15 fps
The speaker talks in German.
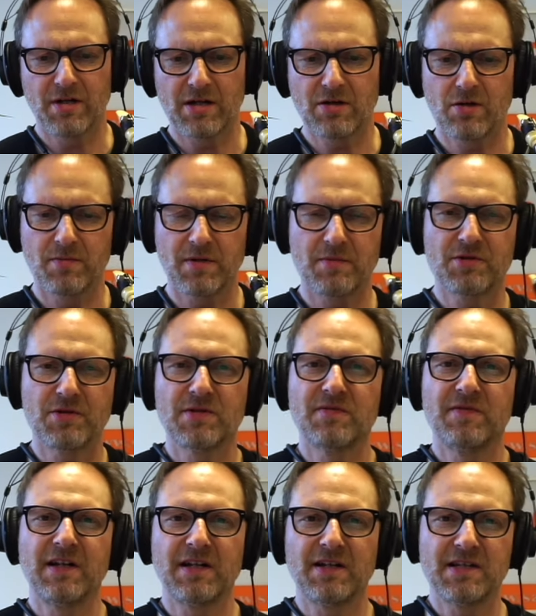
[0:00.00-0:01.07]
dann kommt am
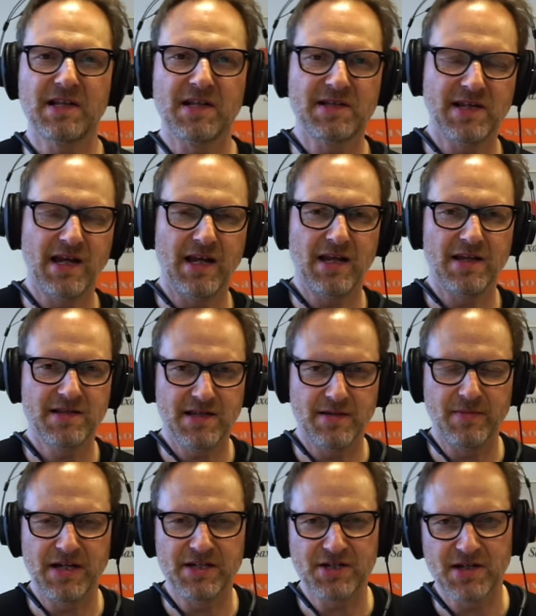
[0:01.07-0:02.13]
Schluss wieder dieser
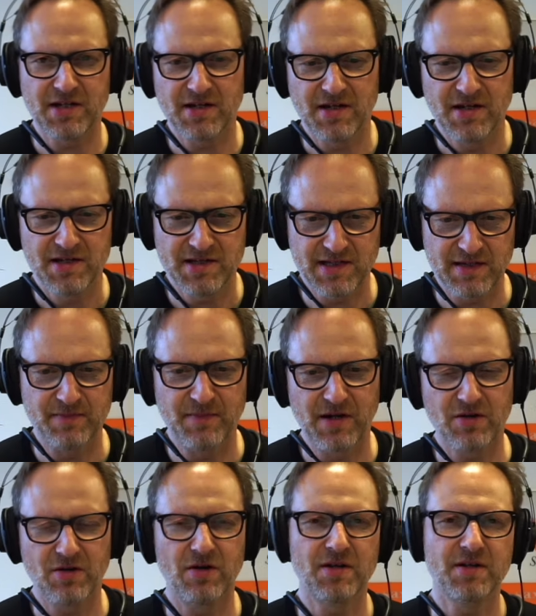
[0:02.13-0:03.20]
C-Major 7.
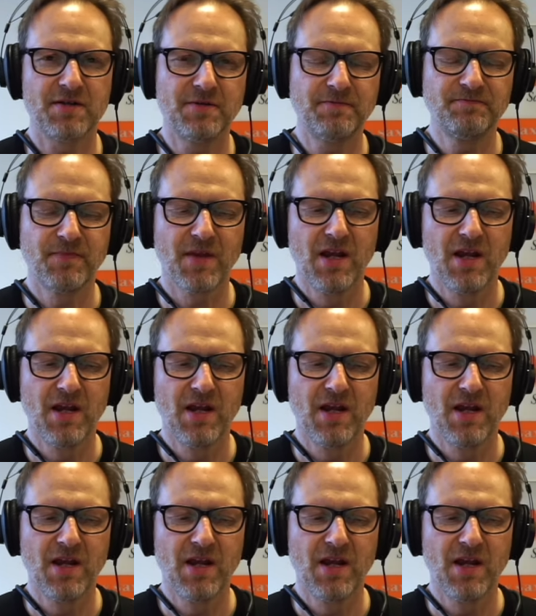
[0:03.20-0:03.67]
7-Akkord. Ne?